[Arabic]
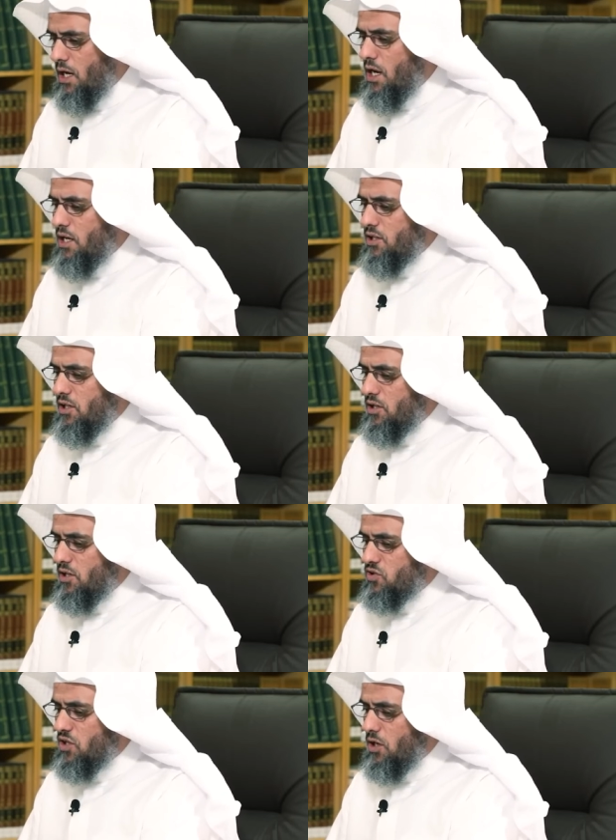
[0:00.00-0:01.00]
التي
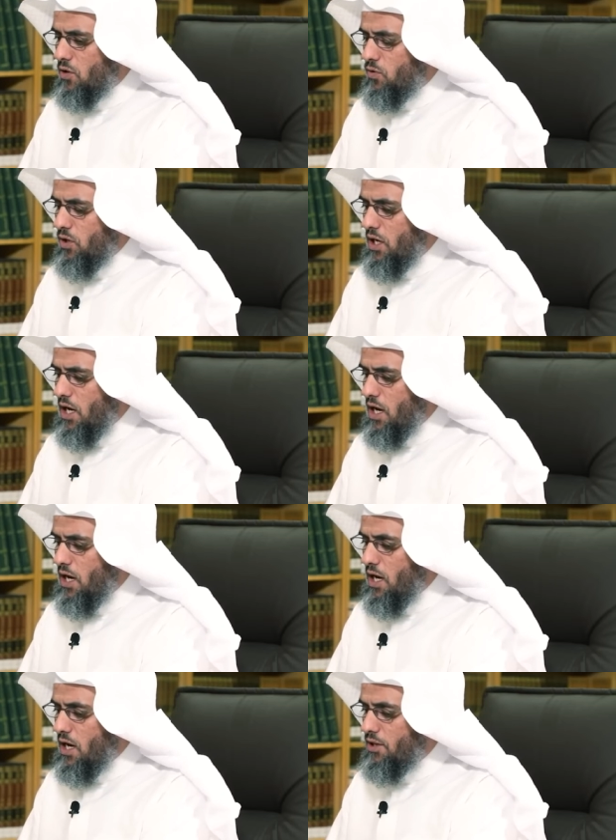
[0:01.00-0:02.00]
تصير إلى
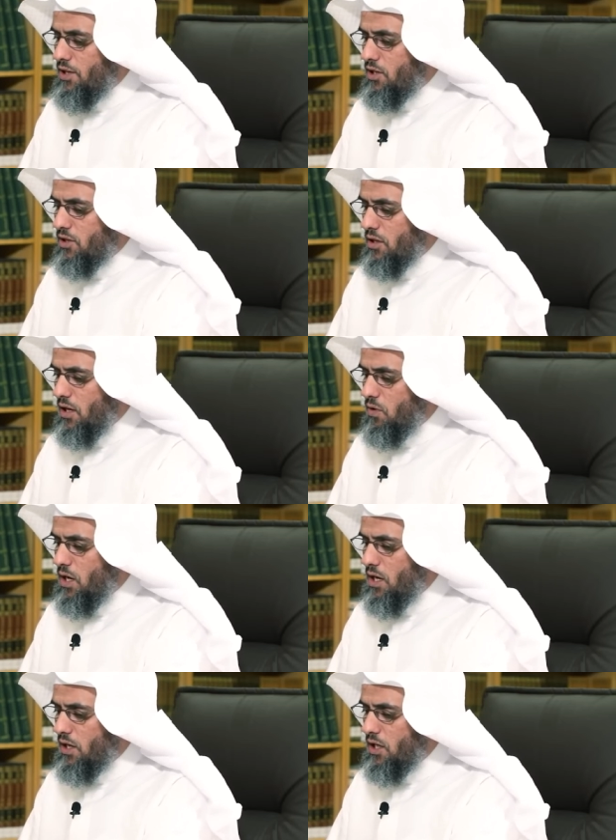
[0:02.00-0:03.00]
هذه
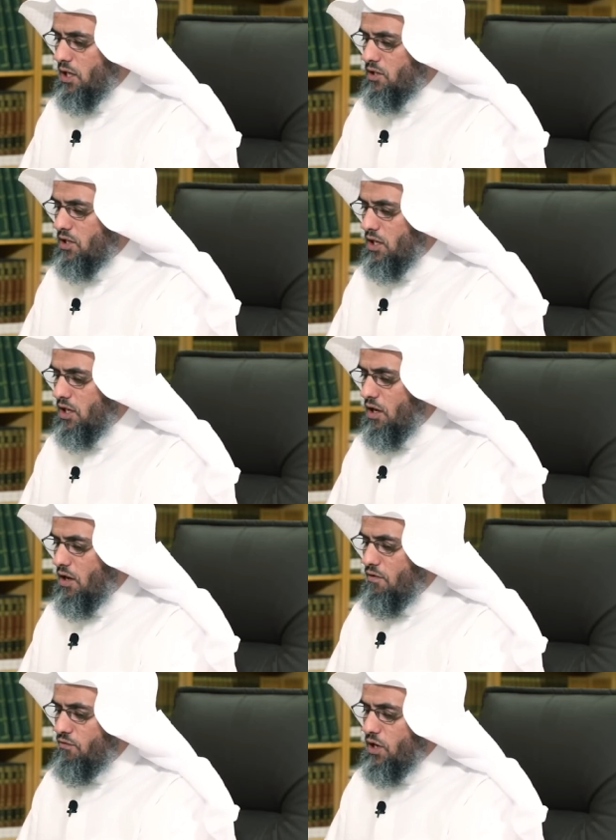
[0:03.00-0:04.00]
الطواغيت
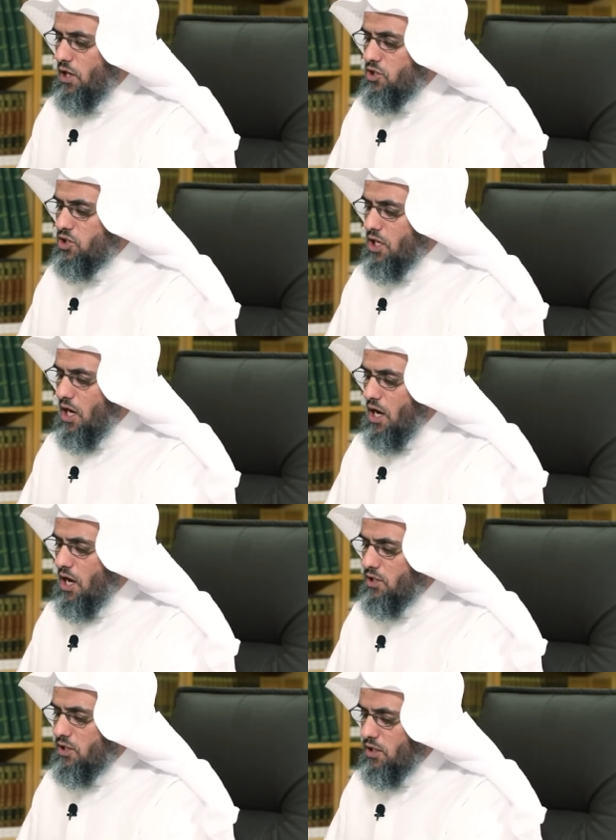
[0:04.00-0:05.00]
في
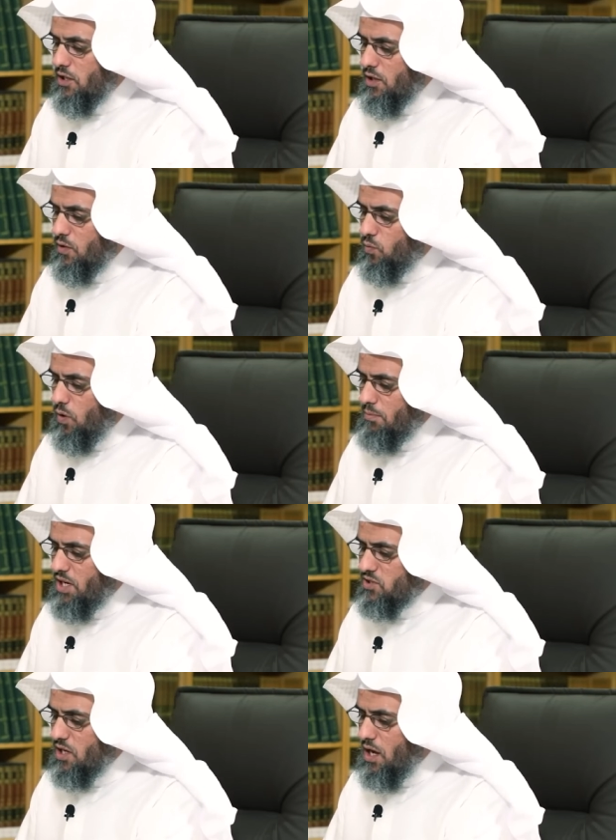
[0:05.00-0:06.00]
الجهاد
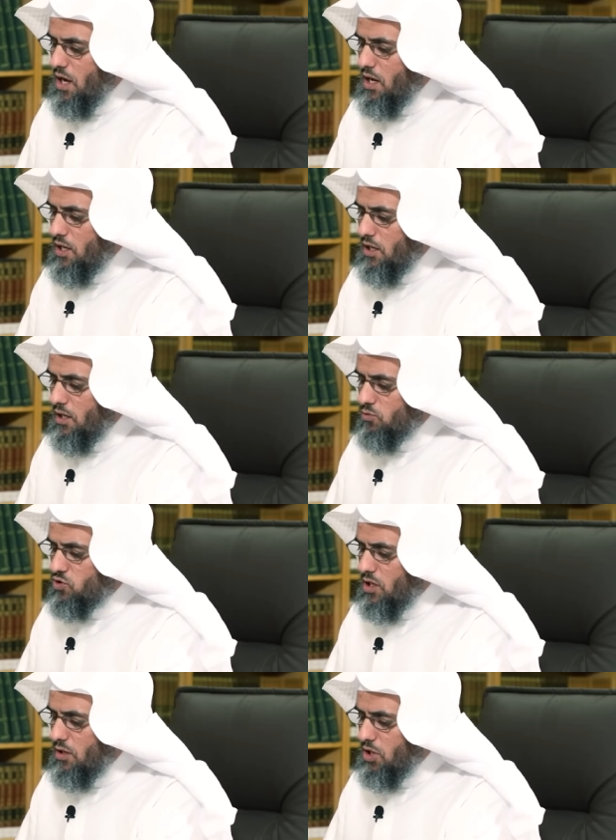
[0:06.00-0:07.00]
ومصالح
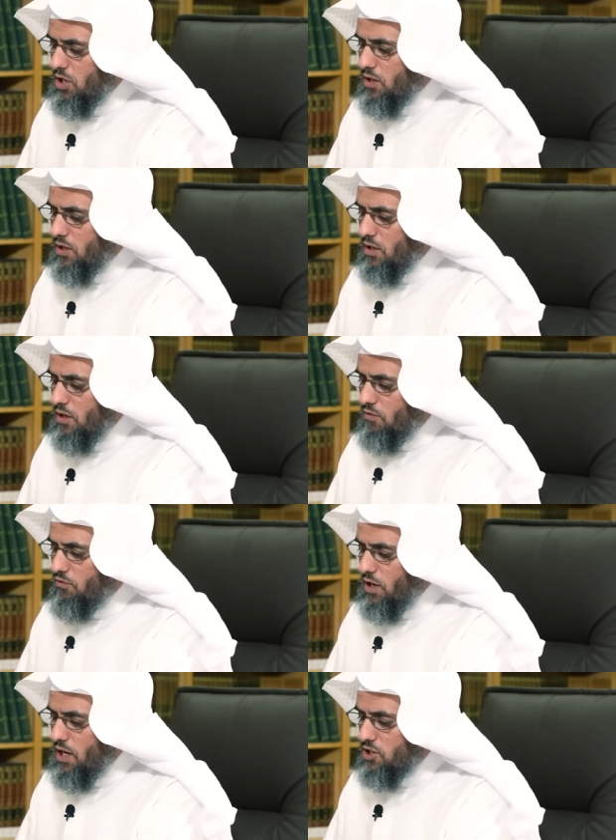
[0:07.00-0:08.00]
المسلمين
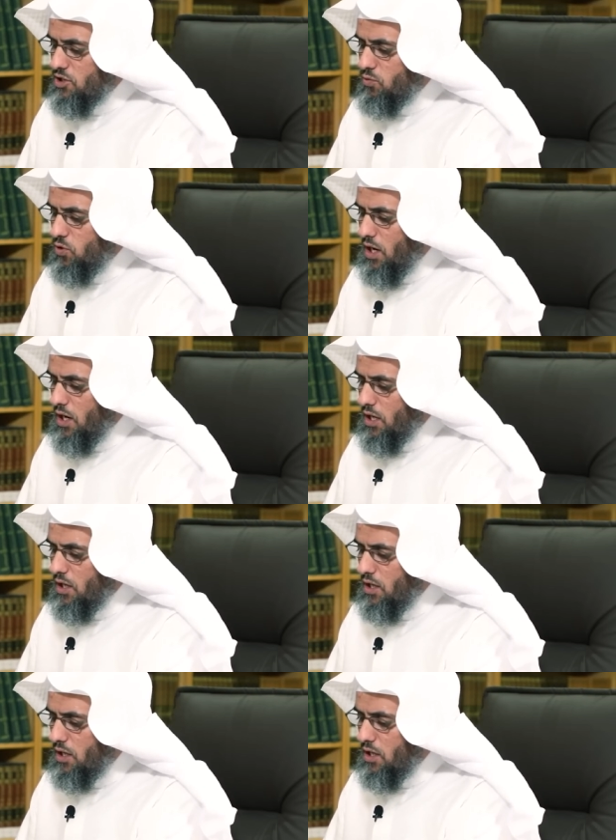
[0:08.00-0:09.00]
فيجب
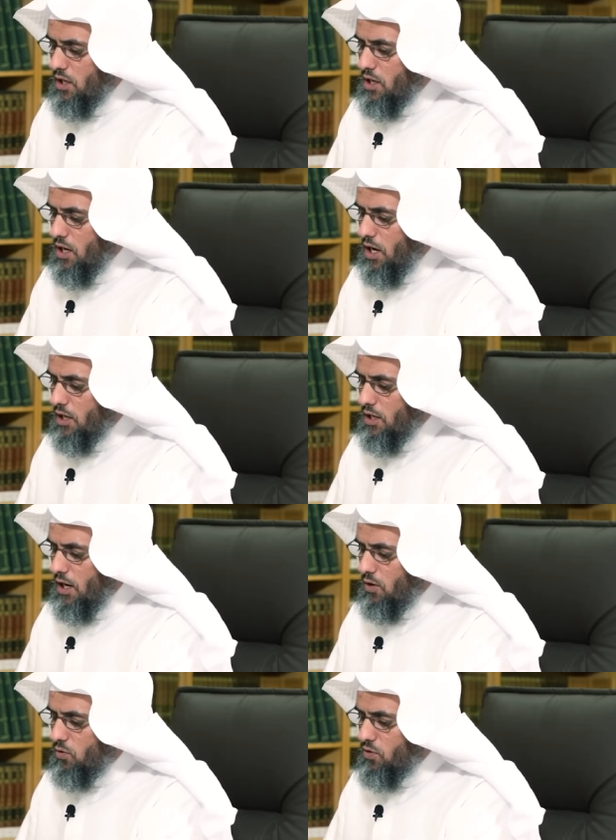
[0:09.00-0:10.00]
عليه أن
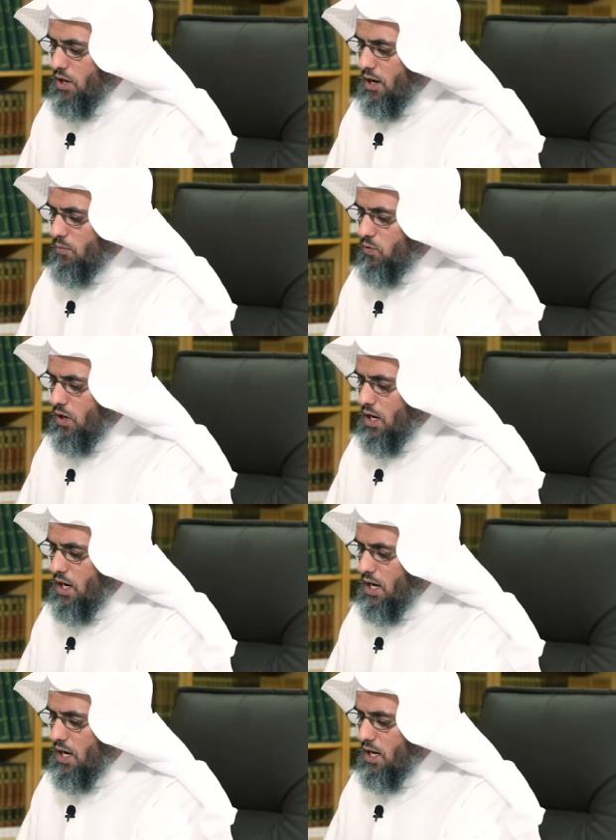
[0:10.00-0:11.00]
يأخذ
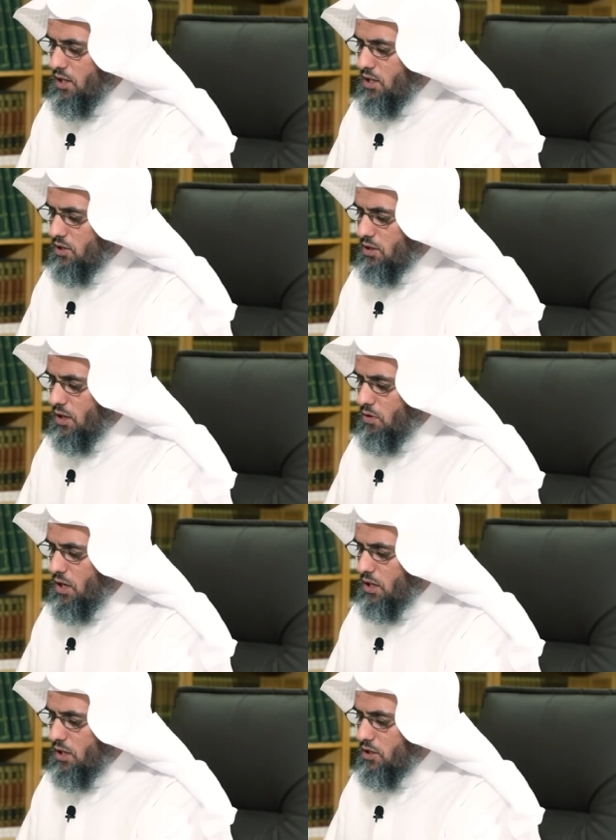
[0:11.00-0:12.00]
أموال هذه
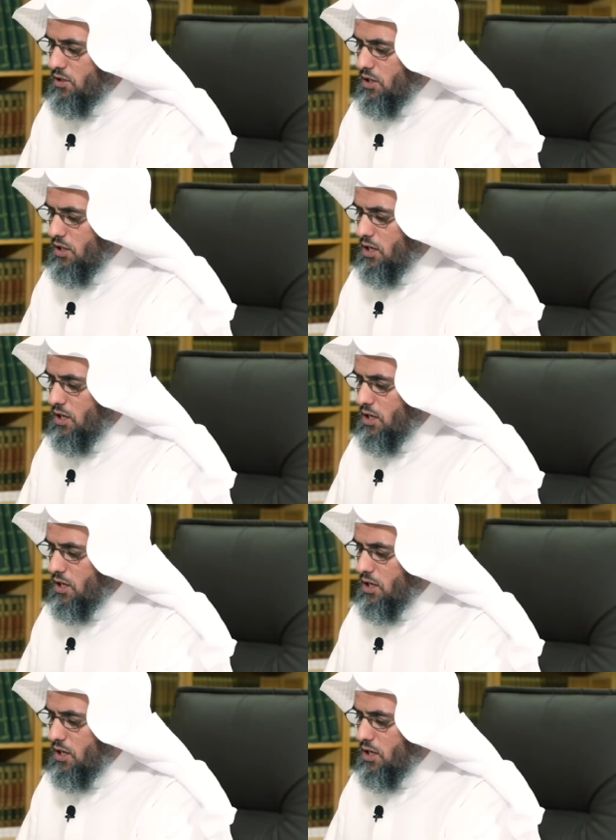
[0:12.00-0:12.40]
الطواغيت